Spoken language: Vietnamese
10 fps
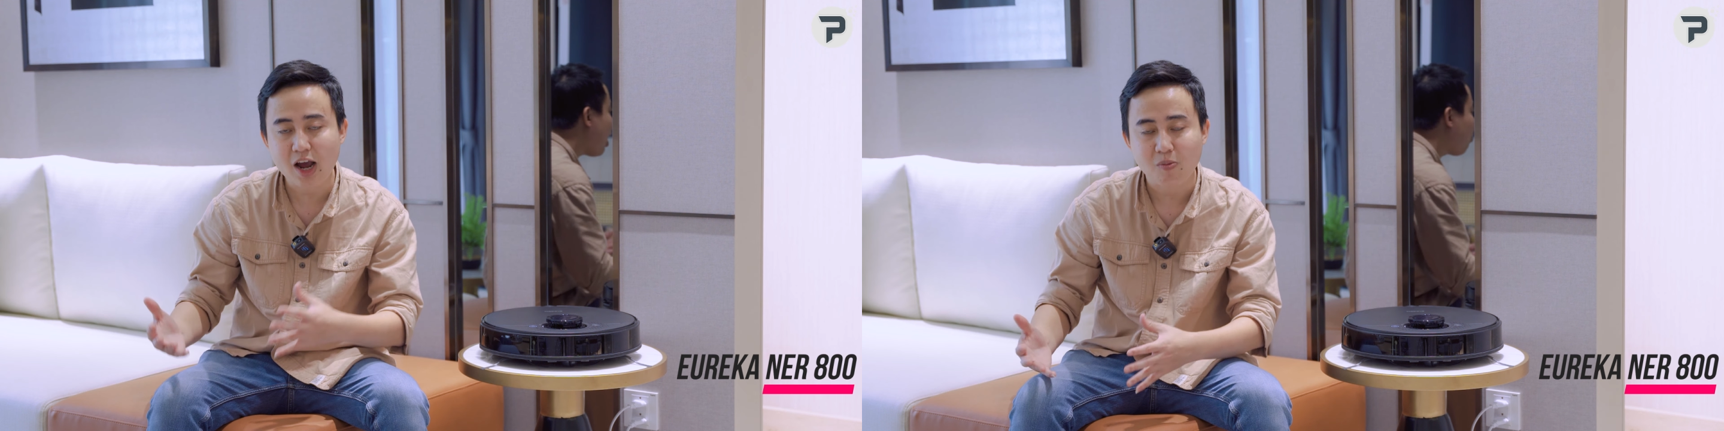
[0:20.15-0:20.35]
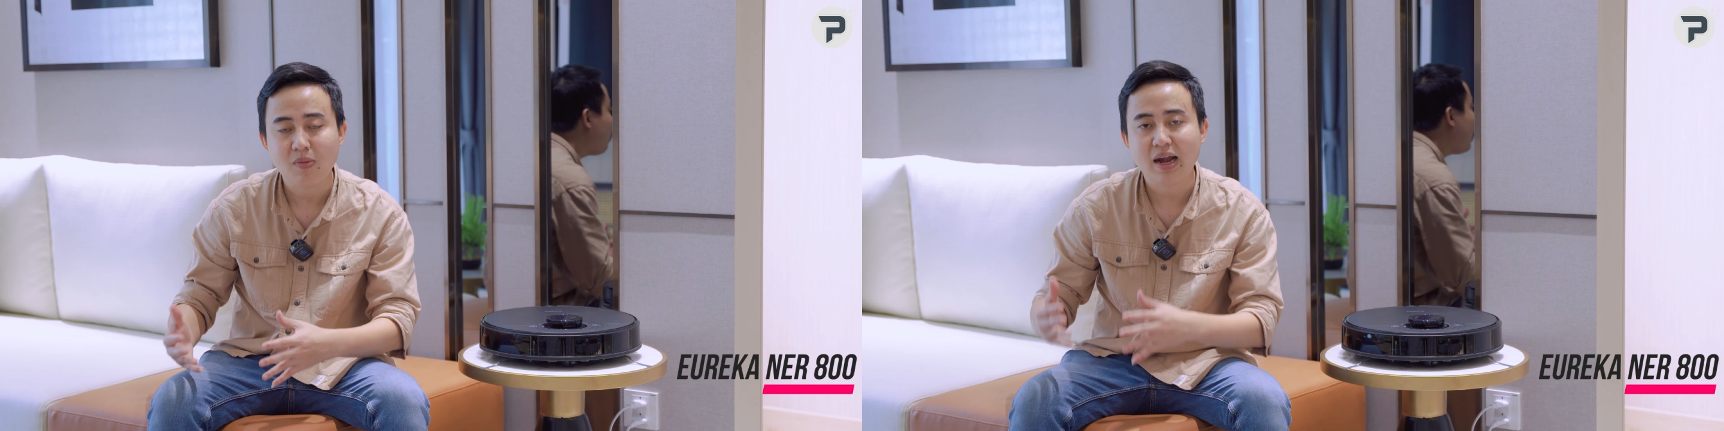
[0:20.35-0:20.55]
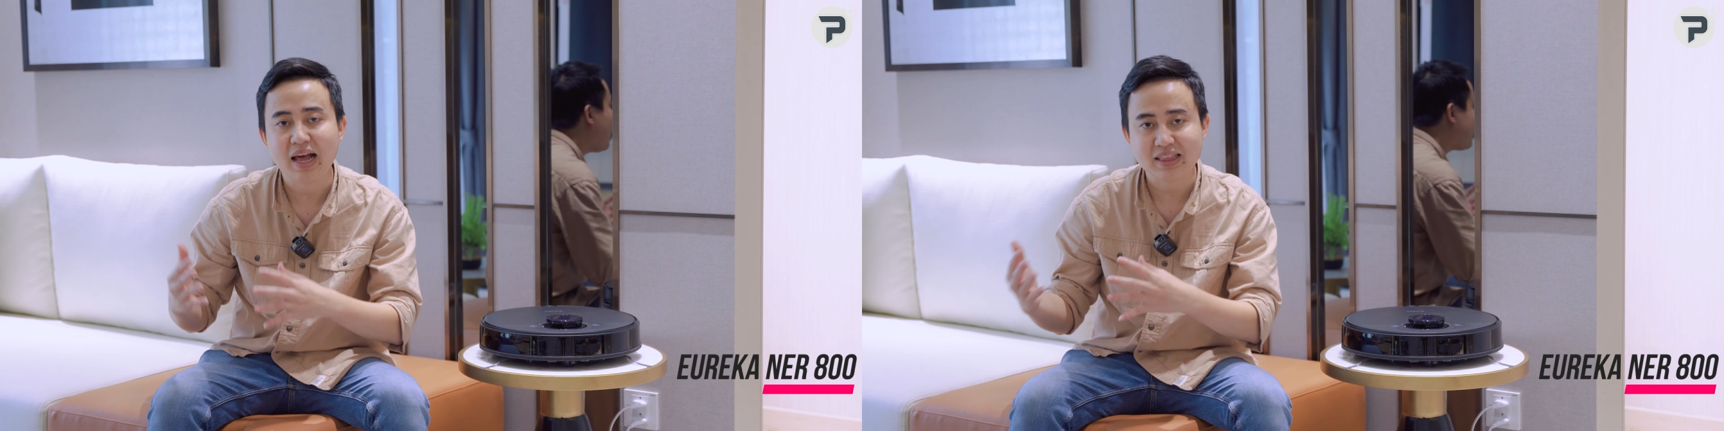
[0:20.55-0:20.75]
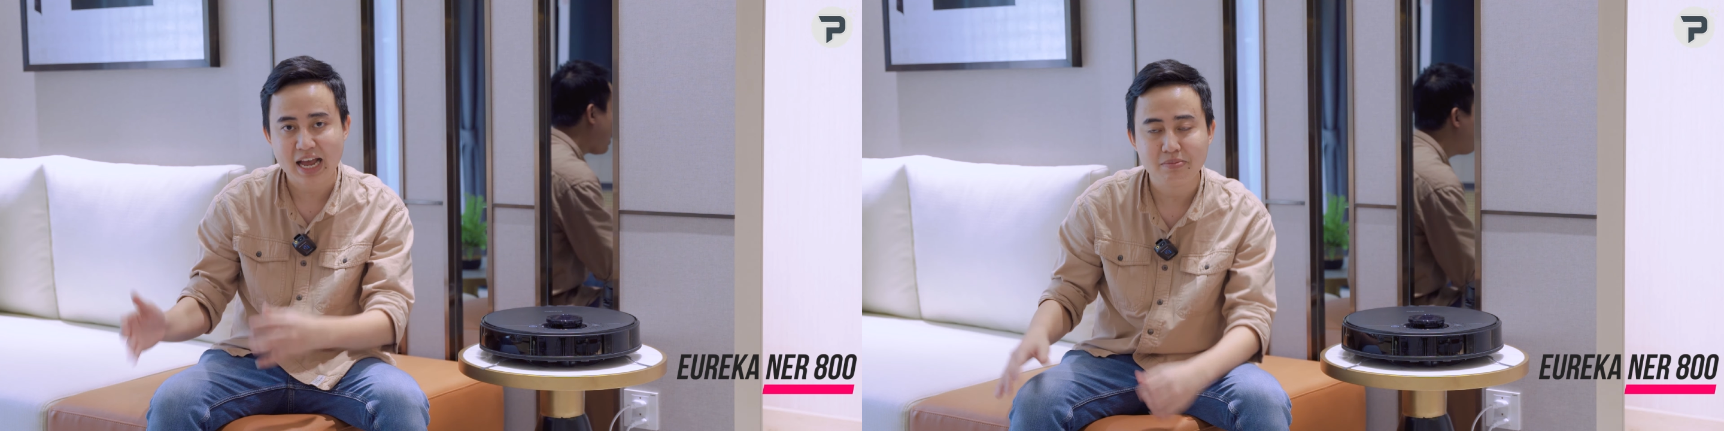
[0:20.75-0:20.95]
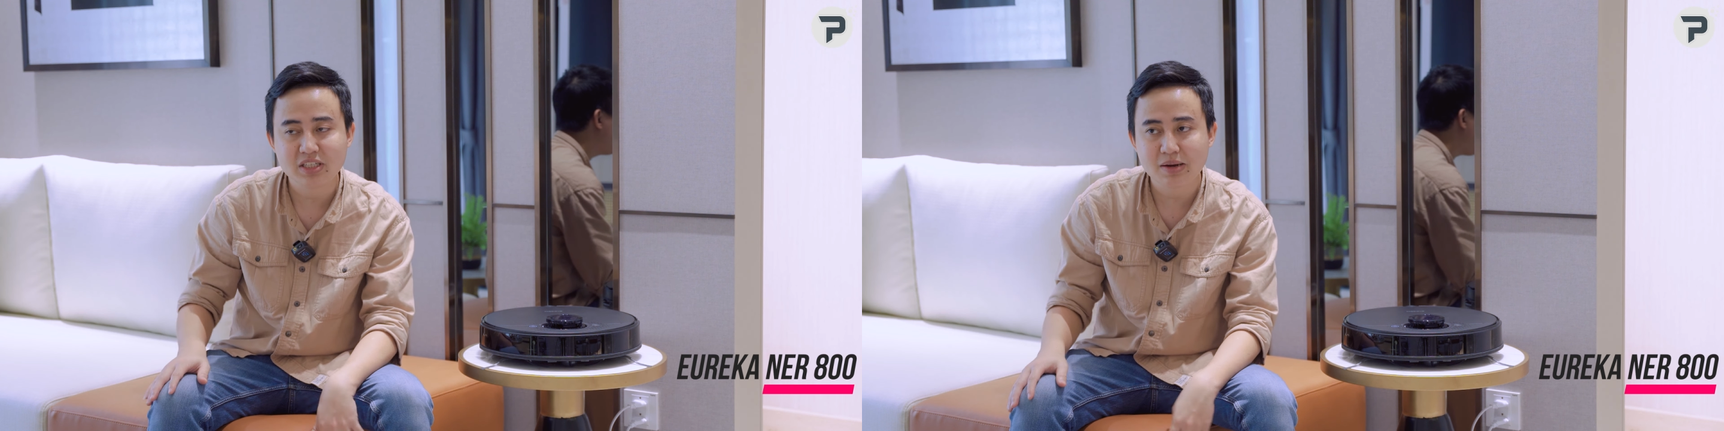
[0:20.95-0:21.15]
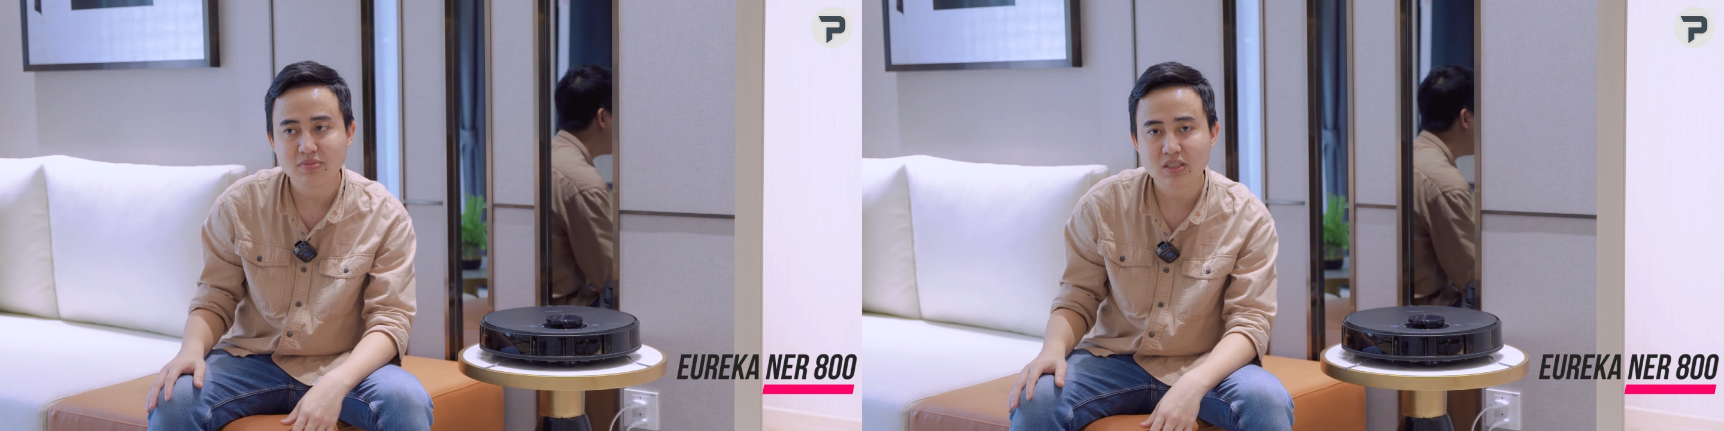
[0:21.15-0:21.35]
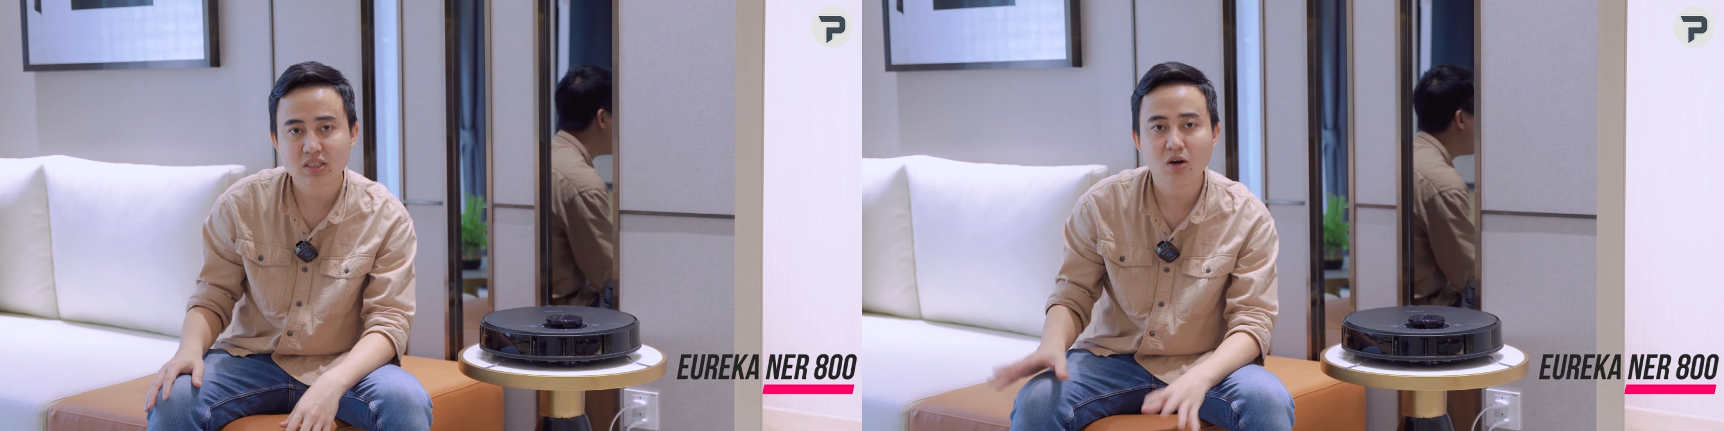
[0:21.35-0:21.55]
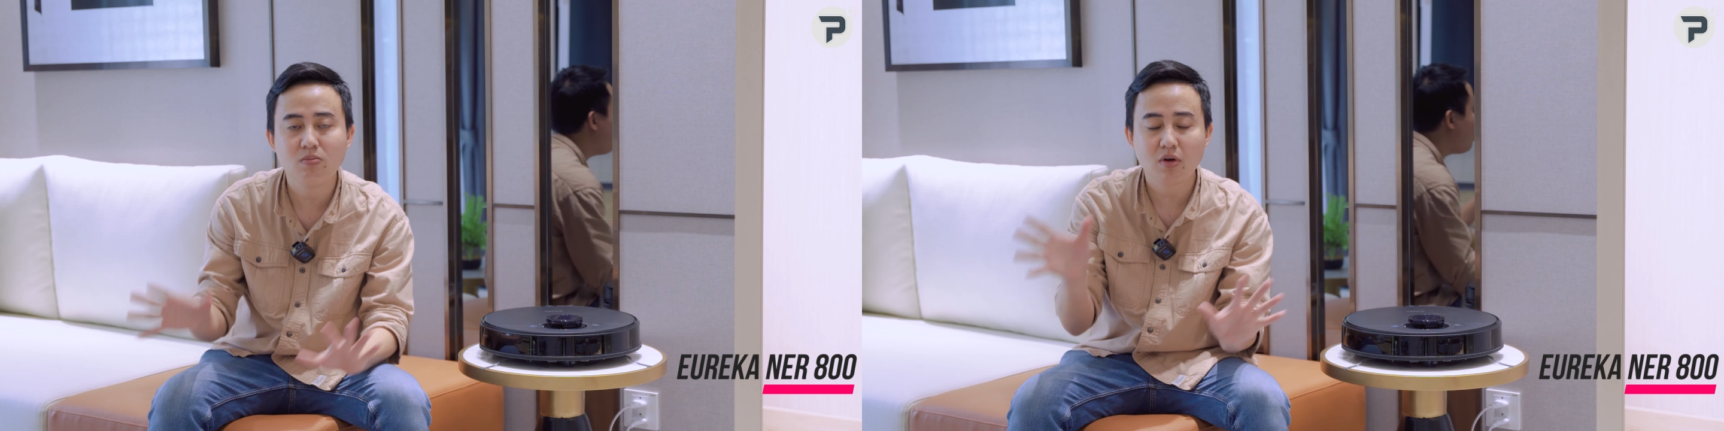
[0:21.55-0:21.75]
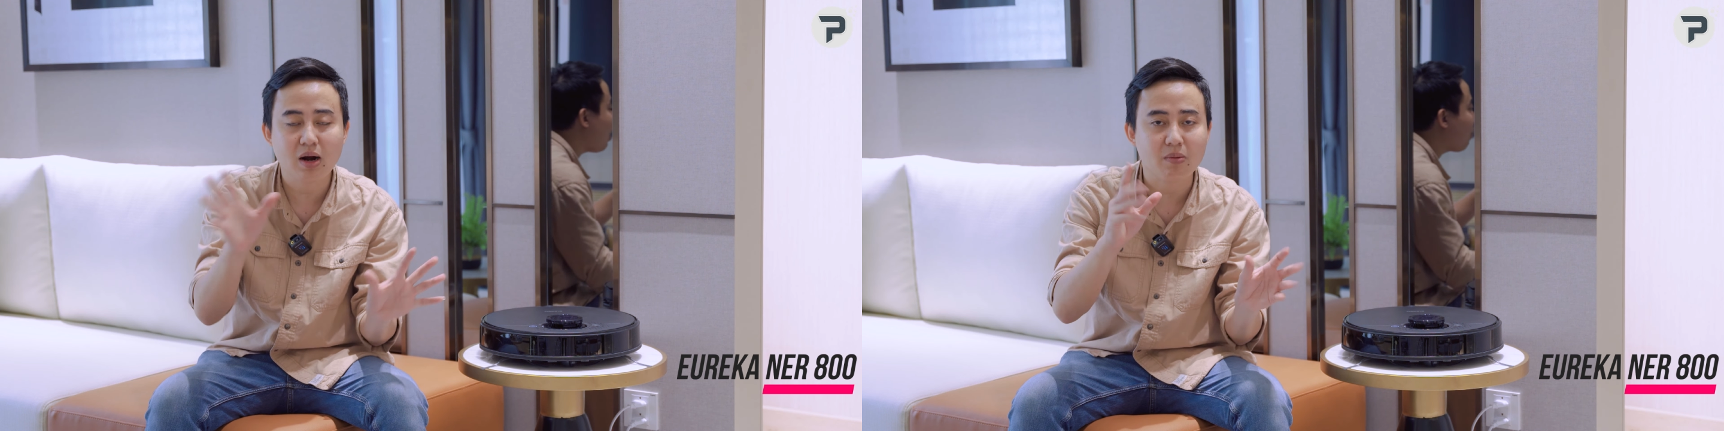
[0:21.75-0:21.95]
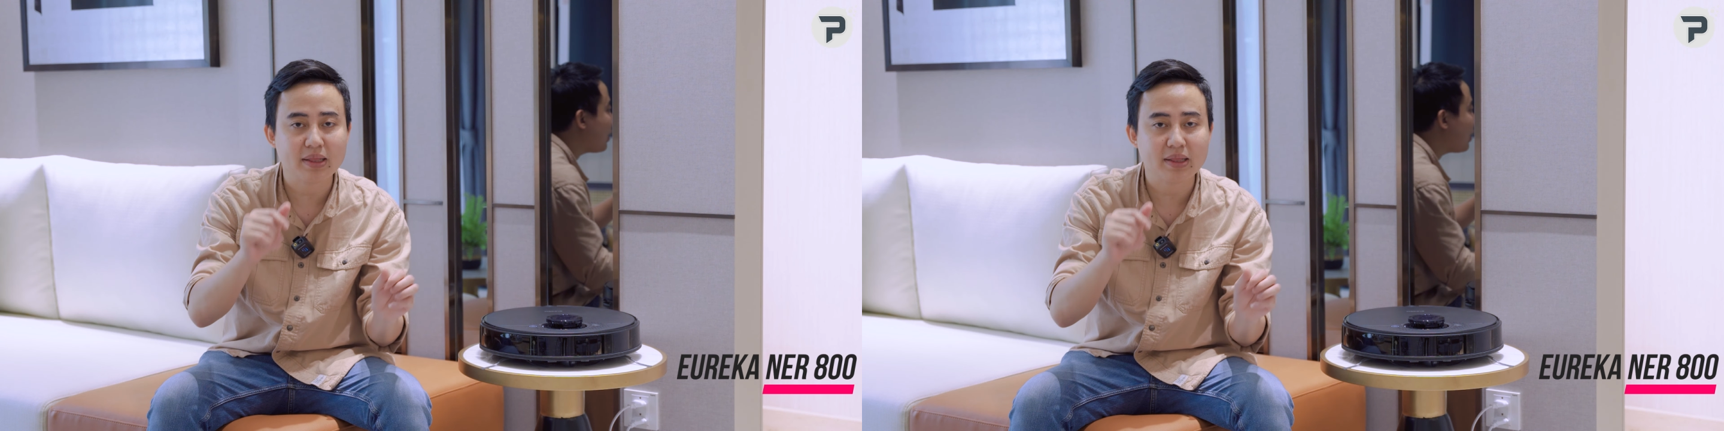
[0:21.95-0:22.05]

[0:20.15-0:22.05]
đọc là 800 chứ không có đọc